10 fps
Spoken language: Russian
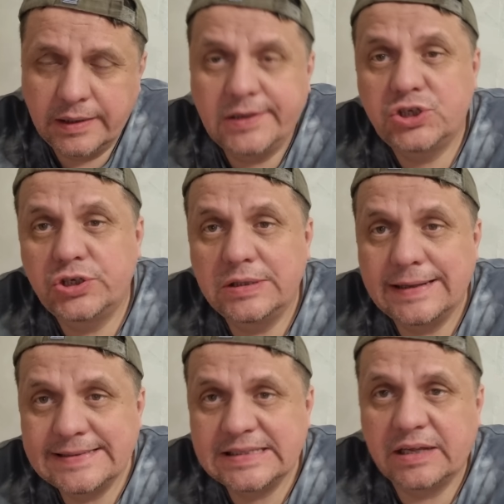Решил
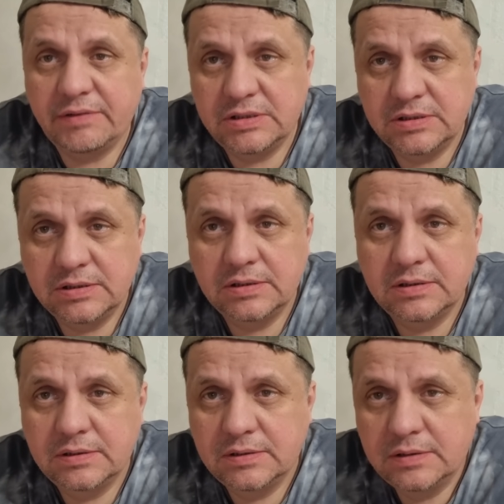оставить
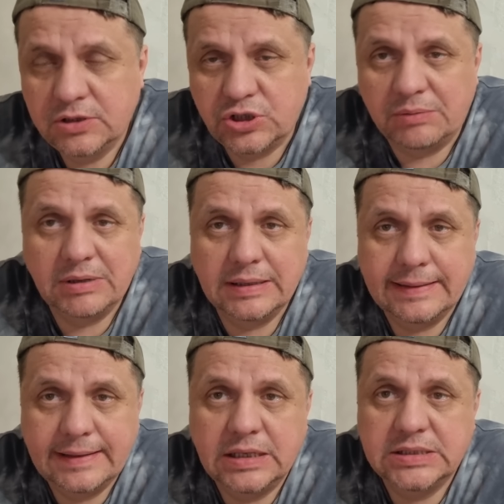
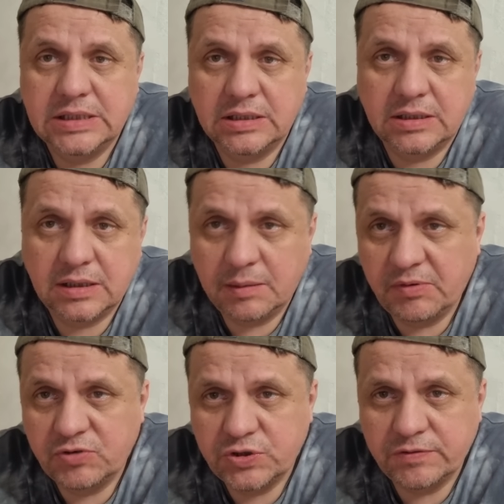шамана Александра
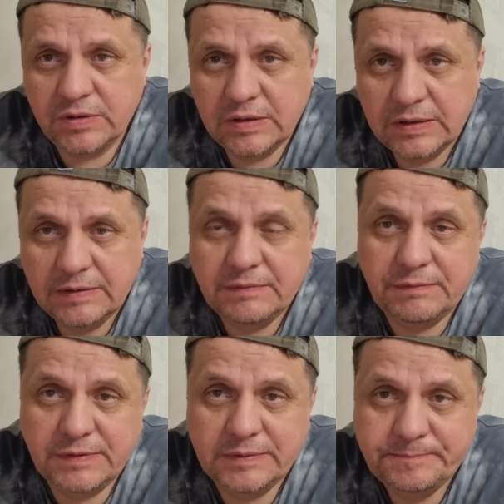Габовшего
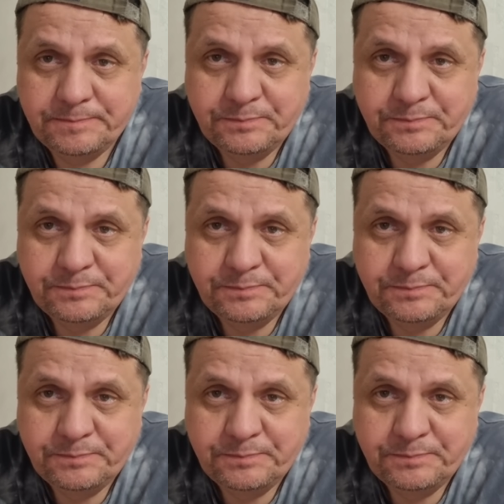в